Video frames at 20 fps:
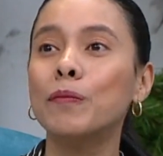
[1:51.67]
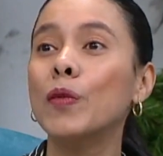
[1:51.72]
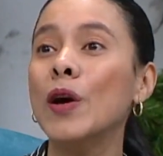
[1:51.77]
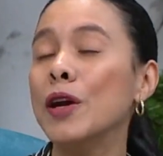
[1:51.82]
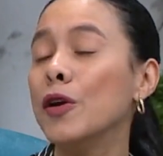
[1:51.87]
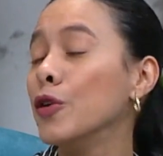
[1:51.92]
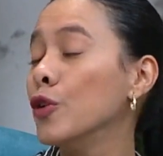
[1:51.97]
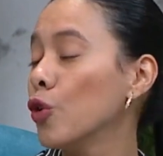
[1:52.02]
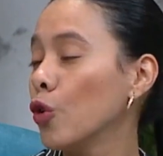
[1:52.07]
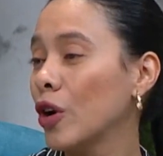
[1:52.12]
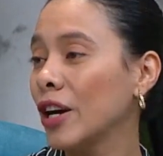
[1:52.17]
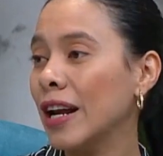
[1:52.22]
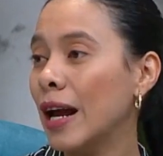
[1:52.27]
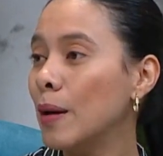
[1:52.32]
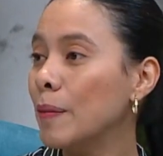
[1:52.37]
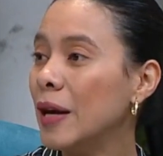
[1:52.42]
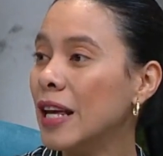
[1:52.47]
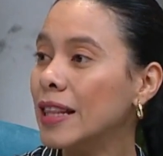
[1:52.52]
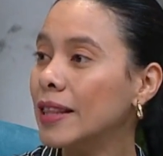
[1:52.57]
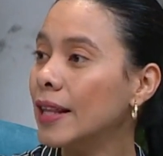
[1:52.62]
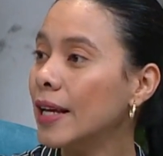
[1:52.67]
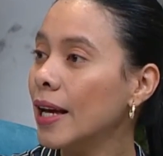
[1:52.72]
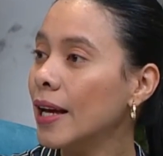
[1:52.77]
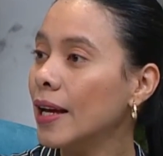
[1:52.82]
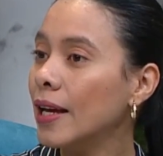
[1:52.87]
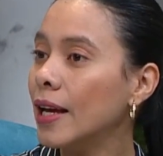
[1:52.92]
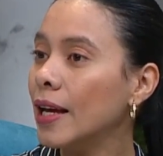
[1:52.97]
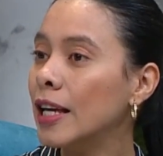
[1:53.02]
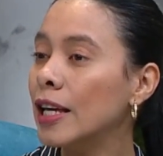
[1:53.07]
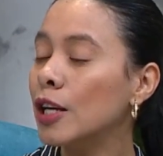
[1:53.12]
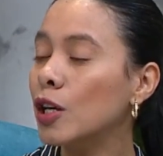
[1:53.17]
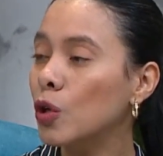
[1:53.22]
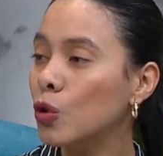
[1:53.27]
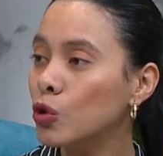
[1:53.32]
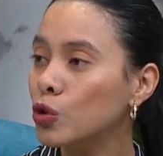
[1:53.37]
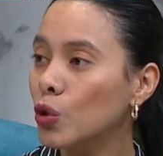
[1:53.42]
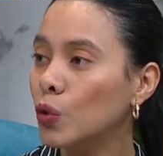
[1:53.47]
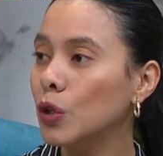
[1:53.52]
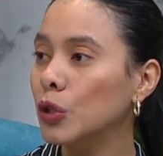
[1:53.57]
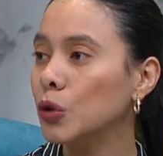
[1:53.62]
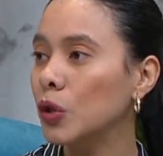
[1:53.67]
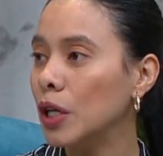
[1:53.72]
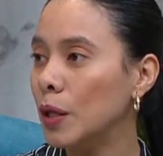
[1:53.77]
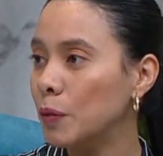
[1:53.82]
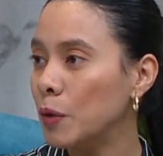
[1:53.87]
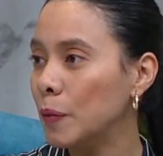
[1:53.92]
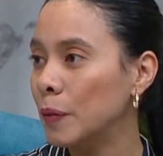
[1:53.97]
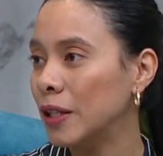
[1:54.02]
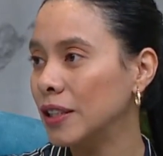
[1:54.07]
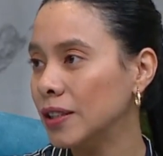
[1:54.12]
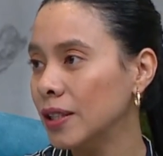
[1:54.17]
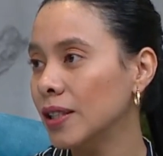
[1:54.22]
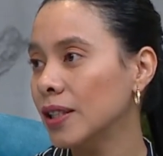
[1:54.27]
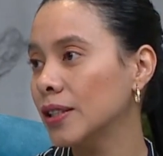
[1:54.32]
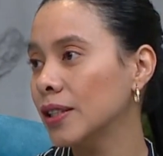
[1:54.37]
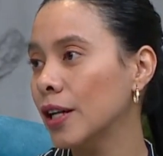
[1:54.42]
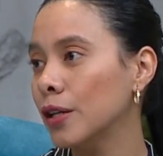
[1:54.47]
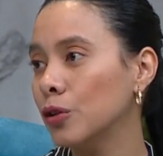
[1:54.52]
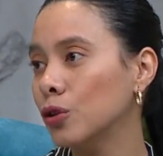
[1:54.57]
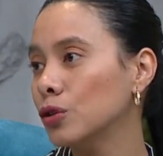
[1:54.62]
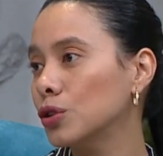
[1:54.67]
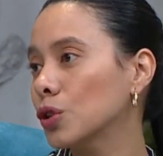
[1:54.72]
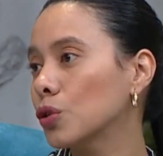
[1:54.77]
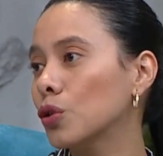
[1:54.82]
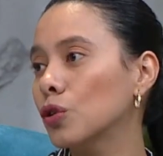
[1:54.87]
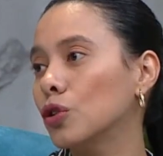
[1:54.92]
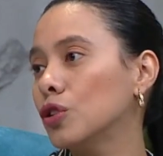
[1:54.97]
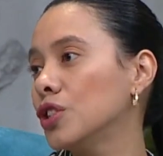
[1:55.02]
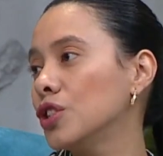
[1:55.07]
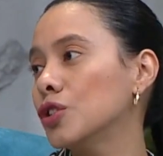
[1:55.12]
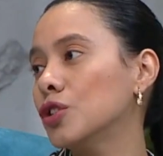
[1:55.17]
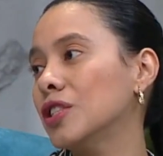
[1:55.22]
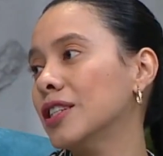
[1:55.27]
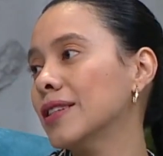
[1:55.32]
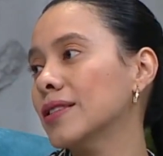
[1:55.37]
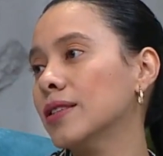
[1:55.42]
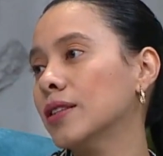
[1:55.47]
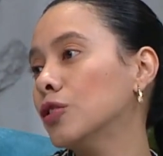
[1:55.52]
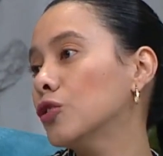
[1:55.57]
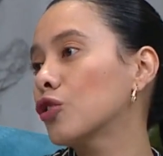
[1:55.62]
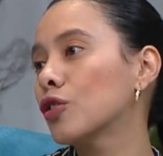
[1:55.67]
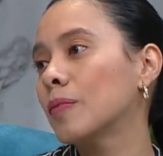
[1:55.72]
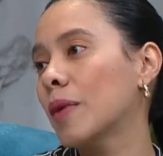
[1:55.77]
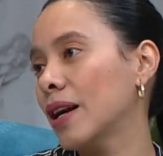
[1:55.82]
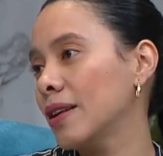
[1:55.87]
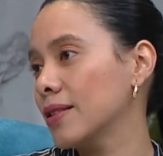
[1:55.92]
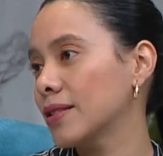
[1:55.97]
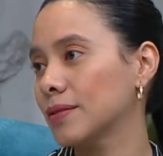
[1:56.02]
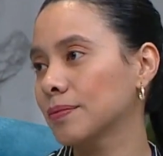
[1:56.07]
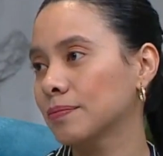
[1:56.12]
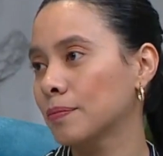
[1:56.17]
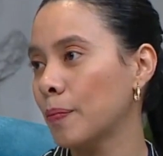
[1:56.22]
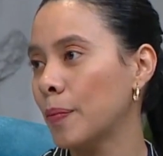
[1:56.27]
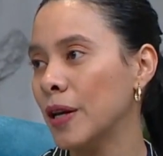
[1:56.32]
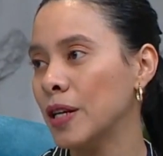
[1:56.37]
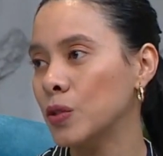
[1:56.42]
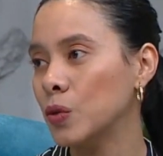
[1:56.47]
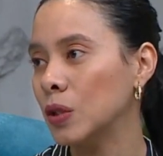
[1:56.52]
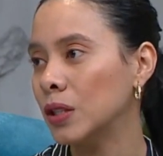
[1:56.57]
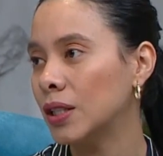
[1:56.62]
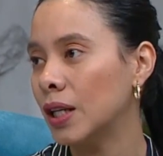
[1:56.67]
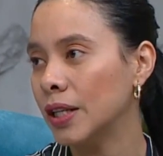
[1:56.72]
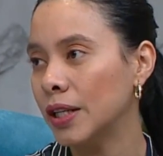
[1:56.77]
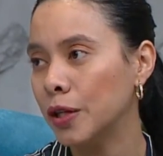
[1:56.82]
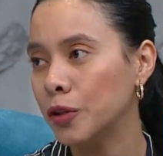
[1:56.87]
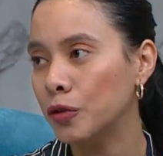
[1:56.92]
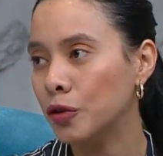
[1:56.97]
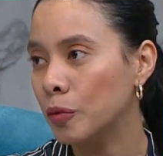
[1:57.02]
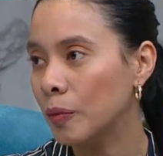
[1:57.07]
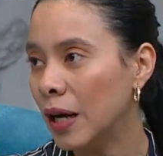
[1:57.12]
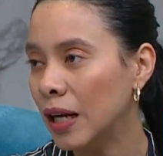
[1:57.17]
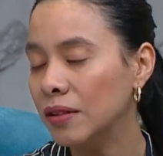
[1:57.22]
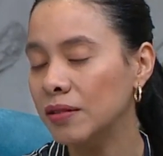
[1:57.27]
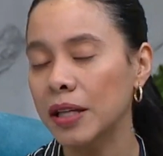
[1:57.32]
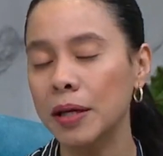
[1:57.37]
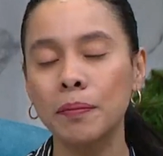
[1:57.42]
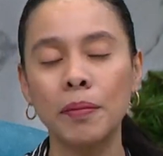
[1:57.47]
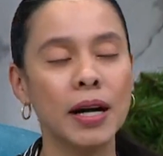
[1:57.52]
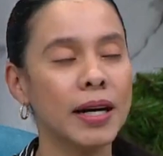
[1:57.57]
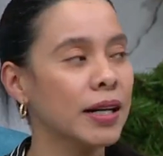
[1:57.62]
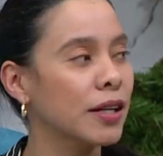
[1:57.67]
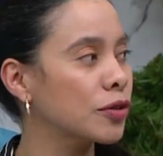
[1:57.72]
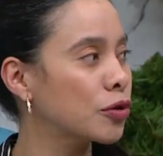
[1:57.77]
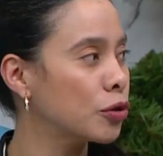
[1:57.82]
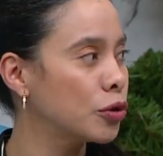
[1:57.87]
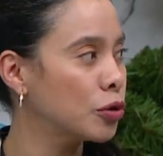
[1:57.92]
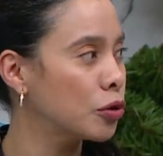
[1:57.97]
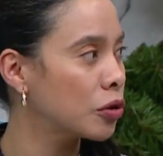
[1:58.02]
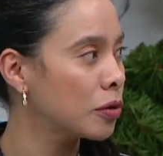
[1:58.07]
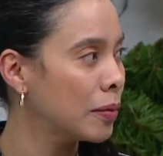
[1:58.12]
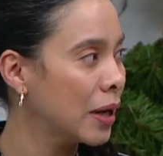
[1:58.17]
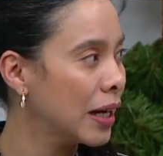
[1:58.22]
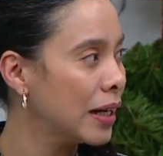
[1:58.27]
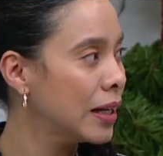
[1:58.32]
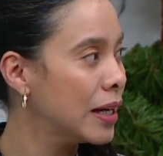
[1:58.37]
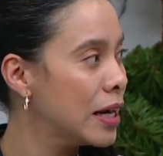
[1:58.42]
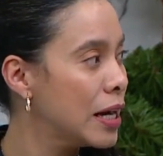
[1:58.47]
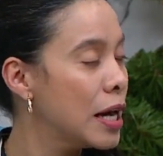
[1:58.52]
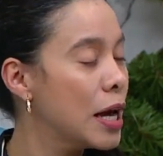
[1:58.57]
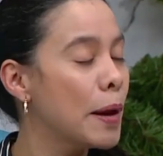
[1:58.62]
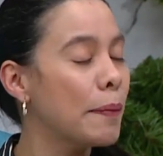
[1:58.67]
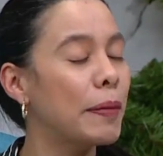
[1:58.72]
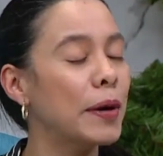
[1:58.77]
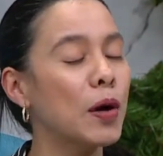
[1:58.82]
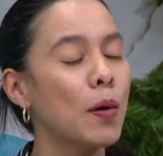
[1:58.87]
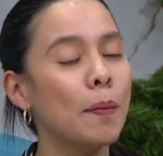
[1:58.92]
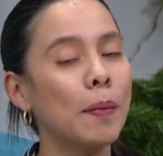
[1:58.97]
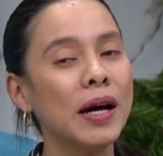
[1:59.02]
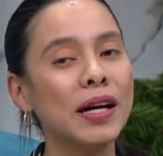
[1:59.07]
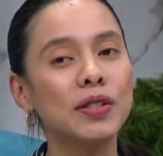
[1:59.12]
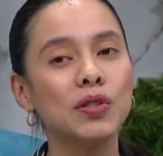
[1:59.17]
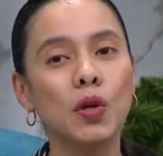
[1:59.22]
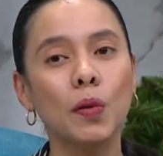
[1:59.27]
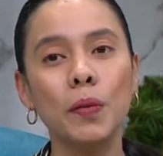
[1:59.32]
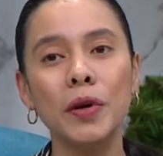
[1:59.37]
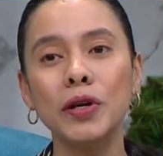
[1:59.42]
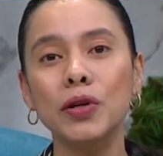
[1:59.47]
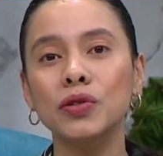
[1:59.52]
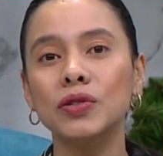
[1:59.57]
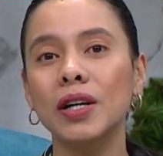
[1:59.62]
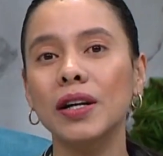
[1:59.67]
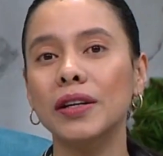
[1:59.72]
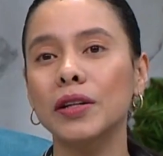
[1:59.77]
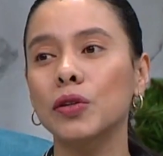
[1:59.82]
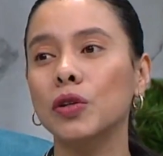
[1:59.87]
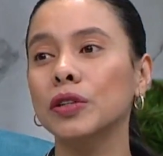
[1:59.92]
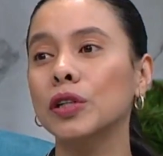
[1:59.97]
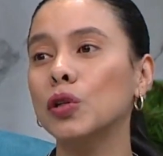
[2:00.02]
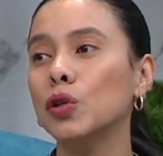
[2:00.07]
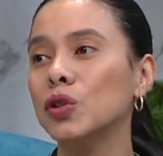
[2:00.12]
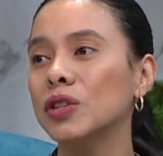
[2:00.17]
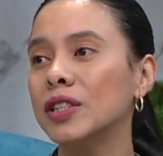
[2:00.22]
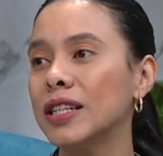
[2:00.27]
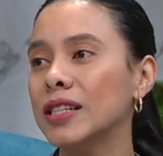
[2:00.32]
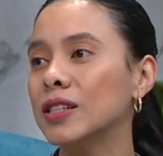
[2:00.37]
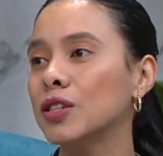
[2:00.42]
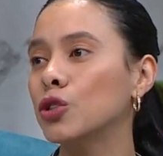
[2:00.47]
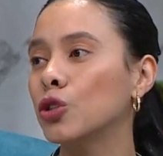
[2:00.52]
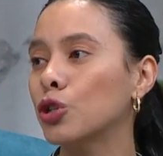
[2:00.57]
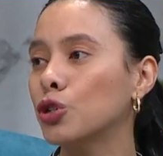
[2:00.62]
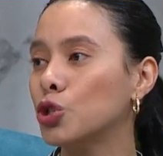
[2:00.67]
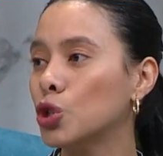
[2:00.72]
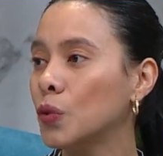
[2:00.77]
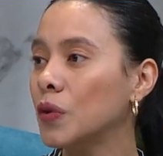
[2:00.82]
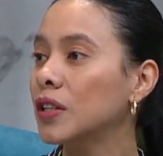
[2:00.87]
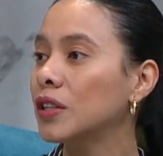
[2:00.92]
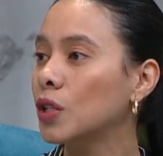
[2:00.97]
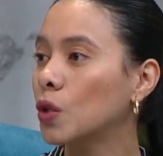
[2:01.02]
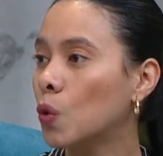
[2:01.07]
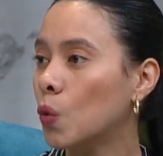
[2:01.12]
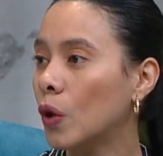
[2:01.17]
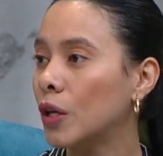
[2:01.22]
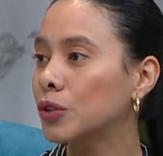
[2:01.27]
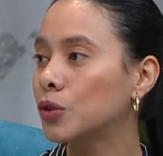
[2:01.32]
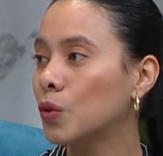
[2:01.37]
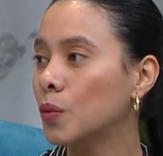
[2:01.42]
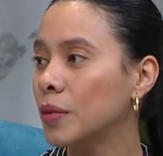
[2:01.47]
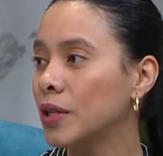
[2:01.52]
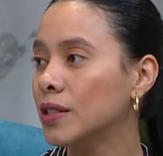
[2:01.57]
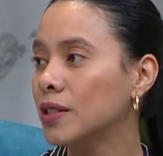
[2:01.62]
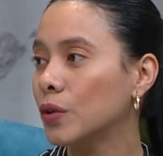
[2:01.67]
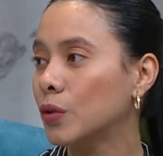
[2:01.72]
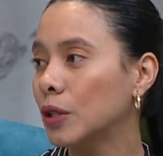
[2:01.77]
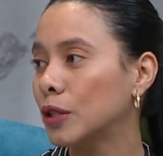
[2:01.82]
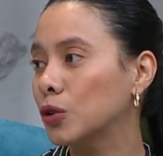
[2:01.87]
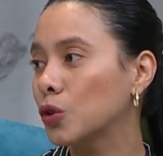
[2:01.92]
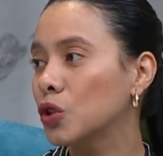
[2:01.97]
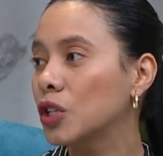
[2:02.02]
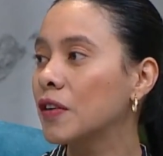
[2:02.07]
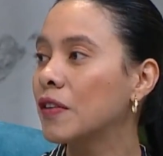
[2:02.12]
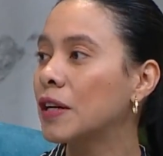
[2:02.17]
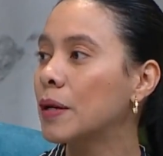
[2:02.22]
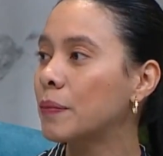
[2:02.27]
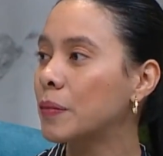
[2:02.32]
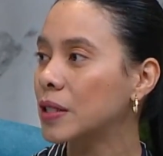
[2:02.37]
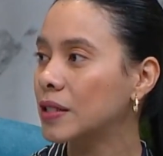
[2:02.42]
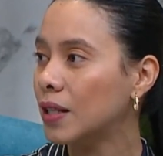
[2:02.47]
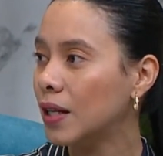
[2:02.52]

Bueno, no, realmente incluso cuando las mamás tienen diagnóstico, los niños nacen normales, peso y talla normal, embarazo normal, pero más o menos alrededor de los 18, 24 meses, cuando deben